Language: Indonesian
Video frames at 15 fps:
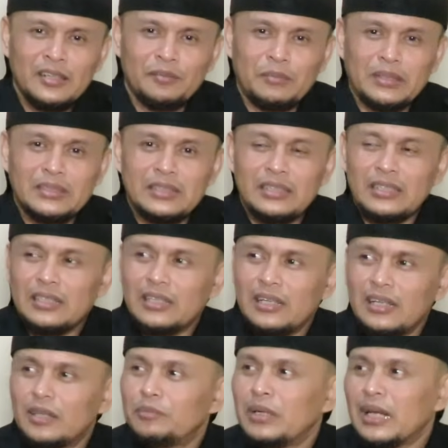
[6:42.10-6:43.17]
masih
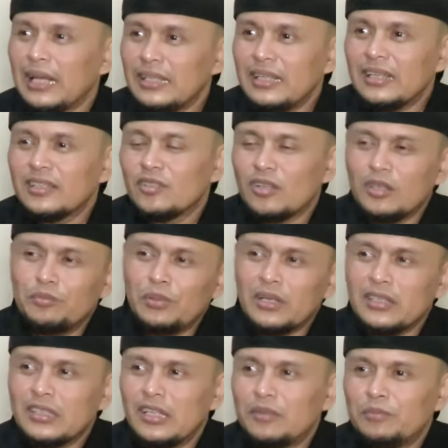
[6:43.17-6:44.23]
lebih layak gitu kan
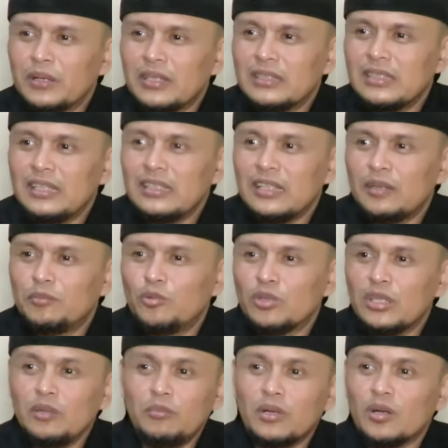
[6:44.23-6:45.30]
pekerjaan-pekerjaan ya
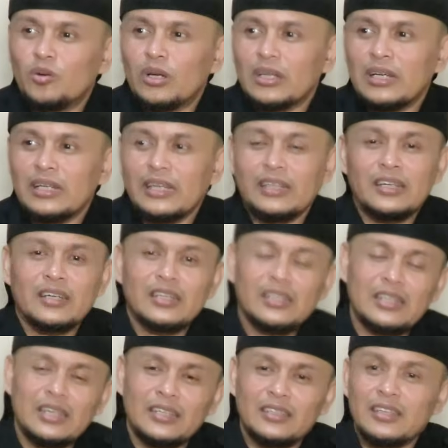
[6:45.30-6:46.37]
mungkin mengeluarkan
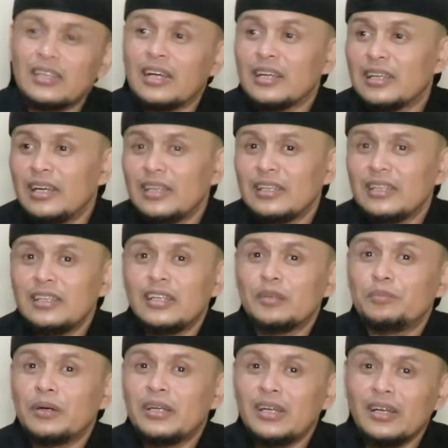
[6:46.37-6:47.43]
energi dan tenaga eh
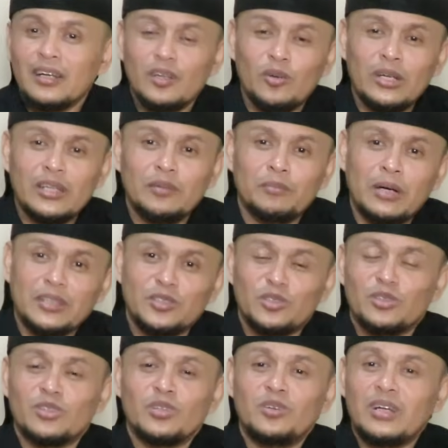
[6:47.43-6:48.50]
daripada ngeluarin
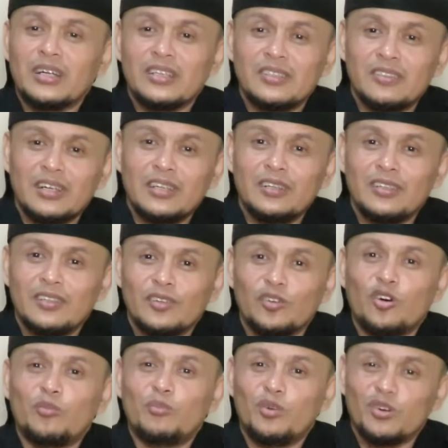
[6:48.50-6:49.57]
bacot doang gitu kan
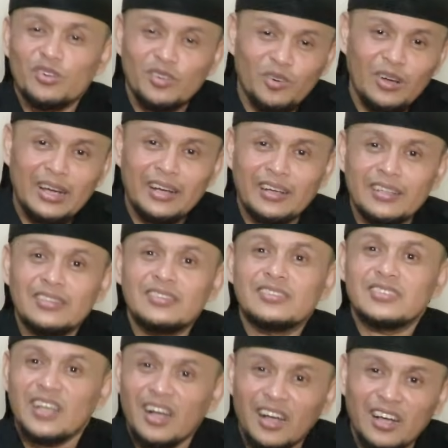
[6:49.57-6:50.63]
ngomong doang
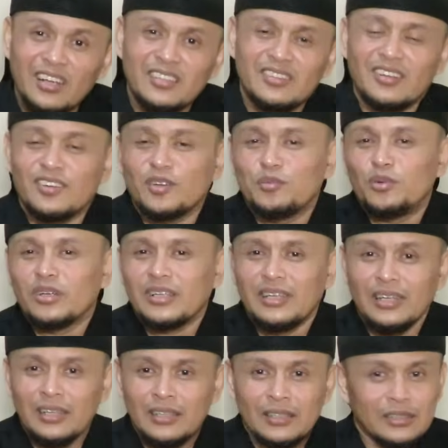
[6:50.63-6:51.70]
kencang gitu kan ngomongnya
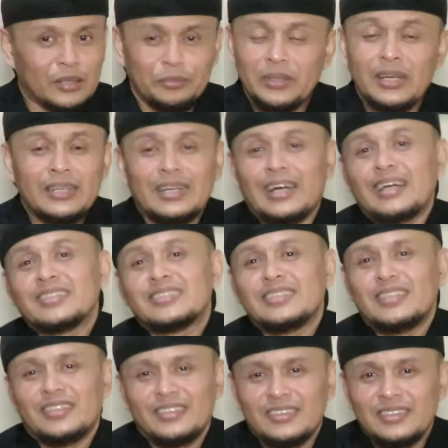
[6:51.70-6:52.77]
tapi nggak ada
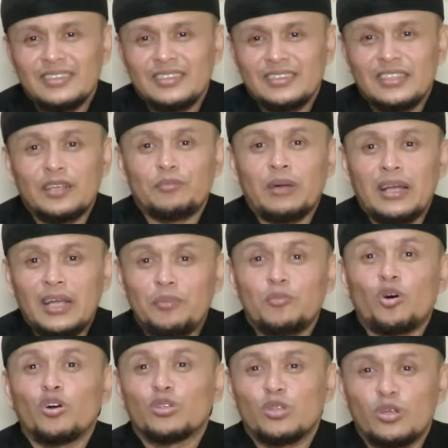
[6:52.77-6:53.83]
hasil dan malah
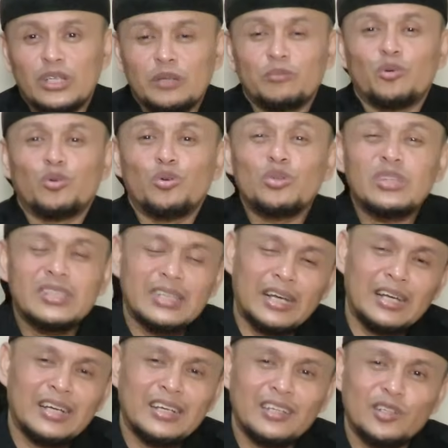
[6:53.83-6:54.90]
mengotori
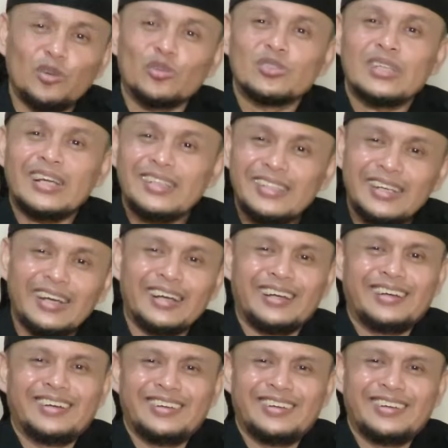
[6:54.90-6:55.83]
mulutnya dosa iya